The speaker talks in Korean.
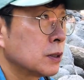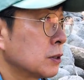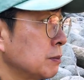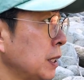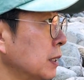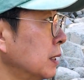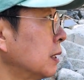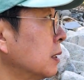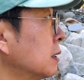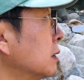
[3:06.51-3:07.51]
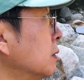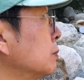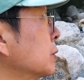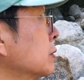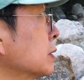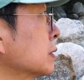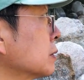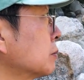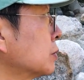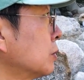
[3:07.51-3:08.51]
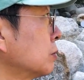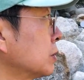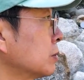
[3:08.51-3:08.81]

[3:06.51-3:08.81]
지금 해가 엄청나게 지금 들어오고